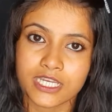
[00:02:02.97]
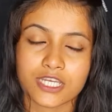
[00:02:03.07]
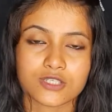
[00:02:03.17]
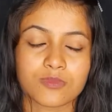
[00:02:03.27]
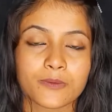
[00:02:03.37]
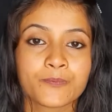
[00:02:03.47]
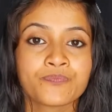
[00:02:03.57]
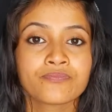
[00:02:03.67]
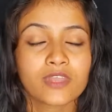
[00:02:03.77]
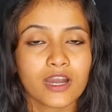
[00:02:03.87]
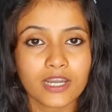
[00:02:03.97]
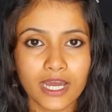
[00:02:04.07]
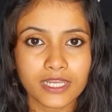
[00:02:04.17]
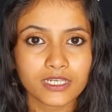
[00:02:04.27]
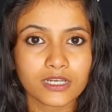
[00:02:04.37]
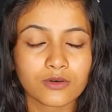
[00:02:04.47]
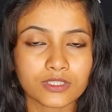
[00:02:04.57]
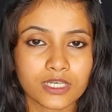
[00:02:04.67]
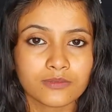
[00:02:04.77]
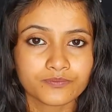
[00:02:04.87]
নিয়ে আসবে আর আরেকটা
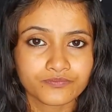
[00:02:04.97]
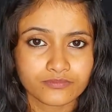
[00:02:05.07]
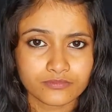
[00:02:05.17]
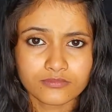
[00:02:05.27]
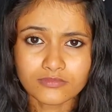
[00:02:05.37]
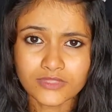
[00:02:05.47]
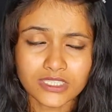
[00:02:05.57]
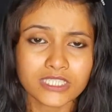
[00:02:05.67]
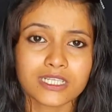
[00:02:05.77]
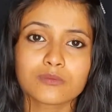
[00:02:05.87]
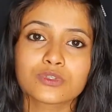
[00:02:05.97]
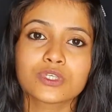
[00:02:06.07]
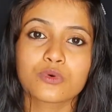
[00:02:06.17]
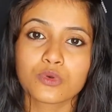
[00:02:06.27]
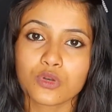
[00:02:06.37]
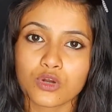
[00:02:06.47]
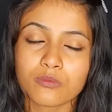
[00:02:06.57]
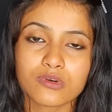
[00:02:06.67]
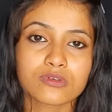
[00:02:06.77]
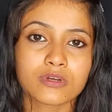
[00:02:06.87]
কথা এটার মধ্যে কোনো
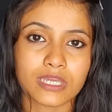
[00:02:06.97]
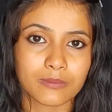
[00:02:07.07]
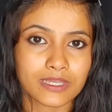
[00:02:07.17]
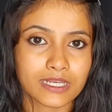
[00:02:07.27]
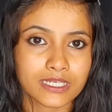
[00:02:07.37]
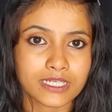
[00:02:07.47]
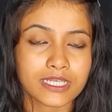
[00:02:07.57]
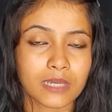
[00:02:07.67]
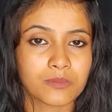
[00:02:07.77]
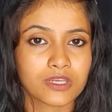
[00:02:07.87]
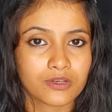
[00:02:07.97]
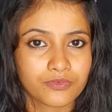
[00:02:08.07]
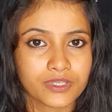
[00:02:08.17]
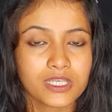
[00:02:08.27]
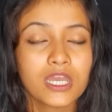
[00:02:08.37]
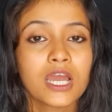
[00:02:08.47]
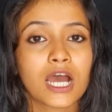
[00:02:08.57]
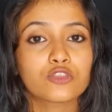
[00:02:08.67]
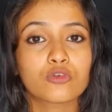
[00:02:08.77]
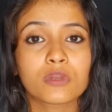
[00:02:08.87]
রকম কোনো কেমিক্যাল নেই কেমিক্যাল ফ্রি
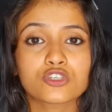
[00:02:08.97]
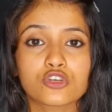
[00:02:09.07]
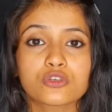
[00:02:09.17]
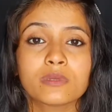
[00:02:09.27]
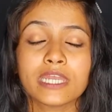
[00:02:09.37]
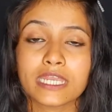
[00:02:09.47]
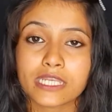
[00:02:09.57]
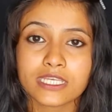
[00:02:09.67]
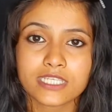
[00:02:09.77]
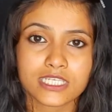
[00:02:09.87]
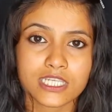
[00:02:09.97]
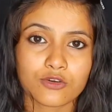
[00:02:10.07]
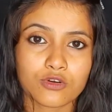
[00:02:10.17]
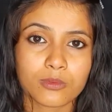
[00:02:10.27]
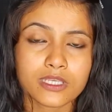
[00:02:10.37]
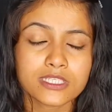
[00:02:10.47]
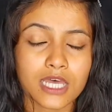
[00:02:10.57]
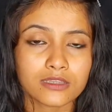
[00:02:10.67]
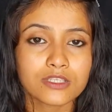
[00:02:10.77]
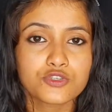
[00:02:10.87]
আর তোমরা সবসময় এটাই চেষ্টা করবে
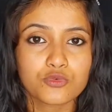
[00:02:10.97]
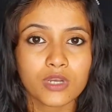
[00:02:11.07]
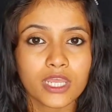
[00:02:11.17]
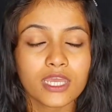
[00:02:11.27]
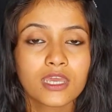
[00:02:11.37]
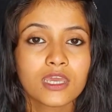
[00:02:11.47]
যাতে চুলে